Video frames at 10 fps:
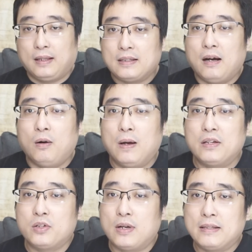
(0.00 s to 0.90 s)
大家好，欢
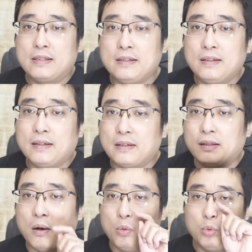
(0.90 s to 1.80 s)
迎收看今天的
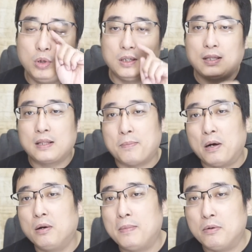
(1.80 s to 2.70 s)
老五和他的朋
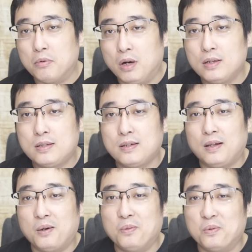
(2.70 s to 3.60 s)
友们，我是
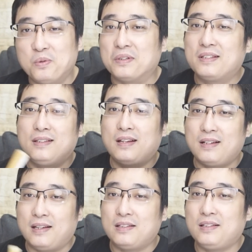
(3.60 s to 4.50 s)
老五。今天
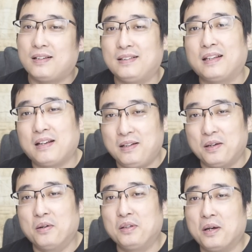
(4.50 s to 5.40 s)
这一期跟大家
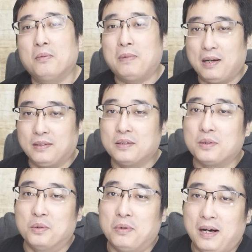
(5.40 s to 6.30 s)
聊一聊马英
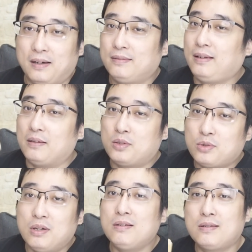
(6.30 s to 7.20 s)
九啊，在
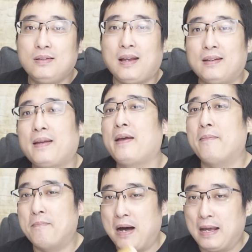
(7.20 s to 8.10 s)
双十那一天，
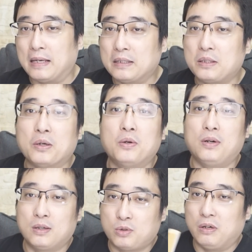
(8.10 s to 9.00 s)
马英
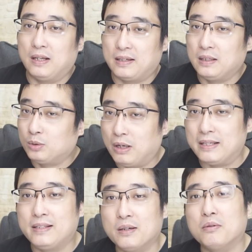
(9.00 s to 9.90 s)
九说了一
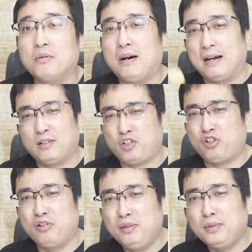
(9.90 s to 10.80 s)
段硬话，
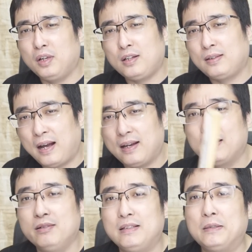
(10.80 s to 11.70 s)
指责了蔡
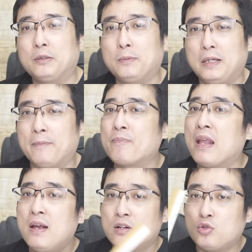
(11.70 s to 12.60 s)
英文，对不对？
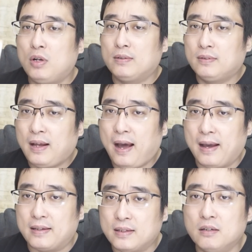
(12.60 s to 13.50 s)
说
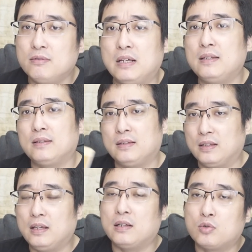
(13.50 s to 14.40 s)
蔡英文，
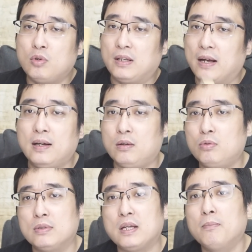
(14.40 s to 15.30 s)
你说两岸
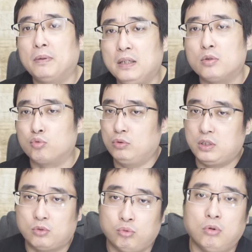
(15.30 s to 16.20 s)
互相不隶属
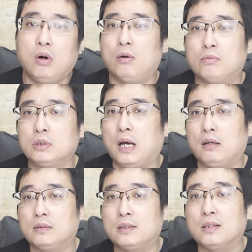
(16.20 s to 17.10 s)
是错误的，
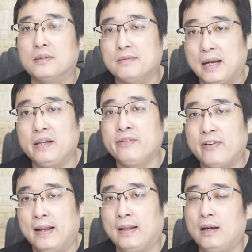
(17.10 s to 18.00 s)
你违
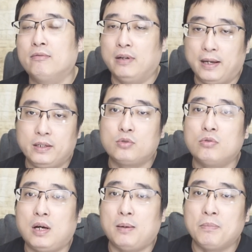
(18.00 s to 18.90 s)
反了伪
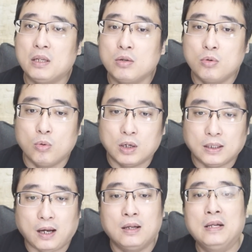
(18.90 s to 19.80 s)
中华民国
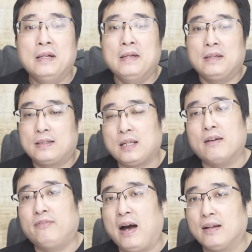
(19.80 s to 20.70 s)
的
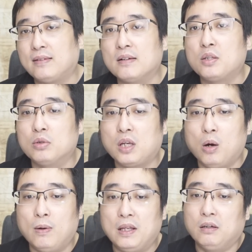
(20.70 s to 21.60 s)
宪法增修
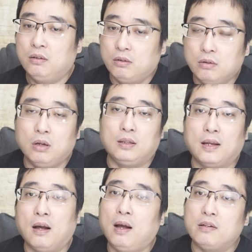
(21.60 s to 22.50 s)
条文和
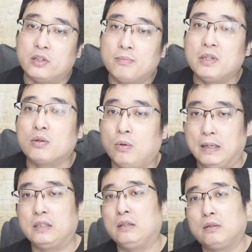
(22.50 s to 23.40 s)
两岸人民
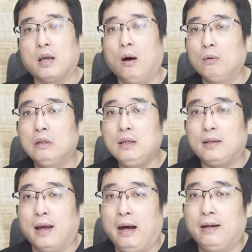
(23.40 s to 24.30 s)
关系条
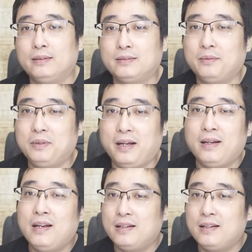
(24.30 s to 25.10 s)
例啊。对不对？